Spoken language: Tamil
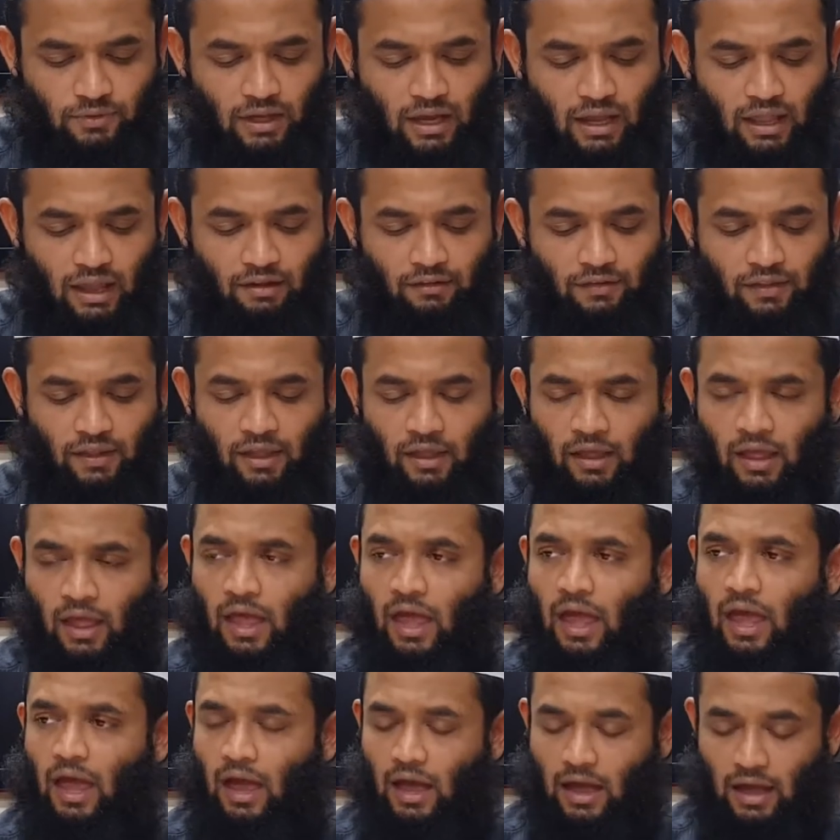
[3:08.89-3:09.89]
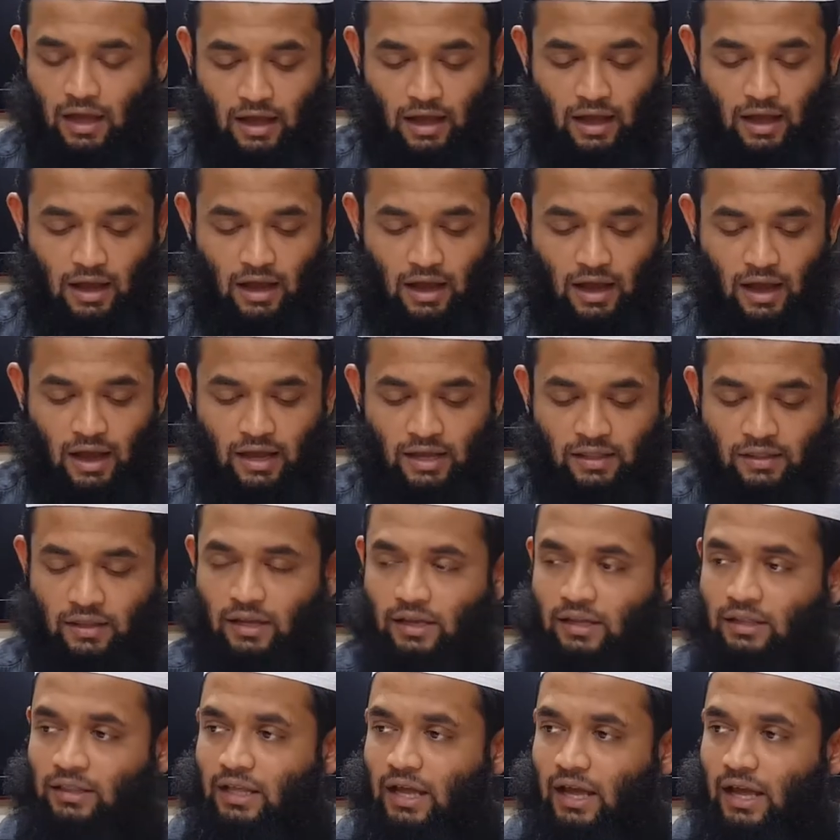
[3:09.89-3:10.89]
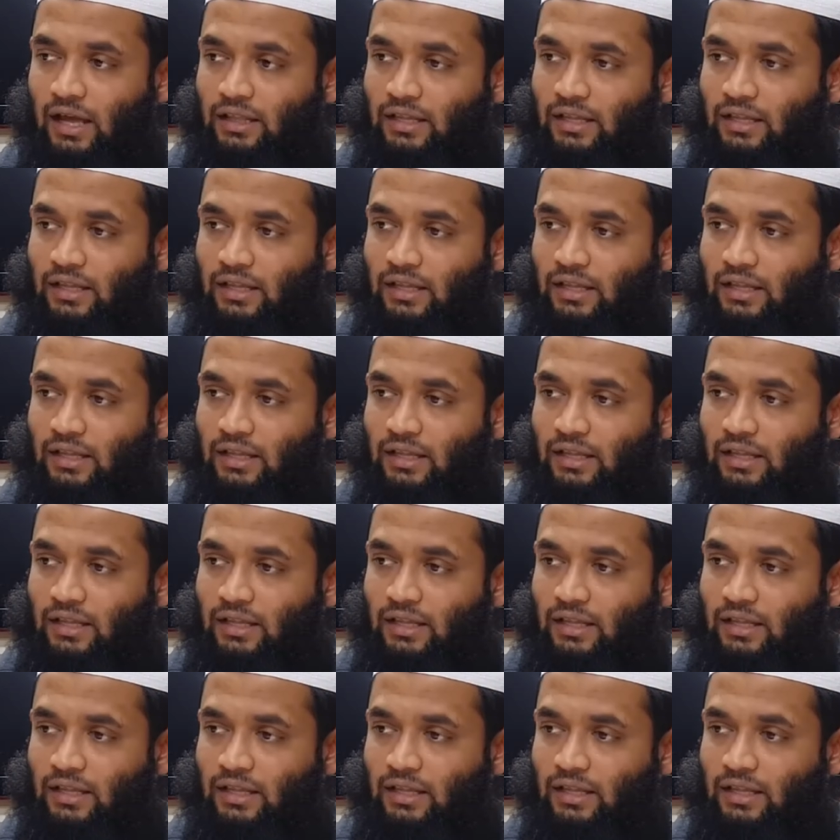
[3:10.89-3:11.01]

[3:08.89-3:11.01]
அதாவது இது இந்த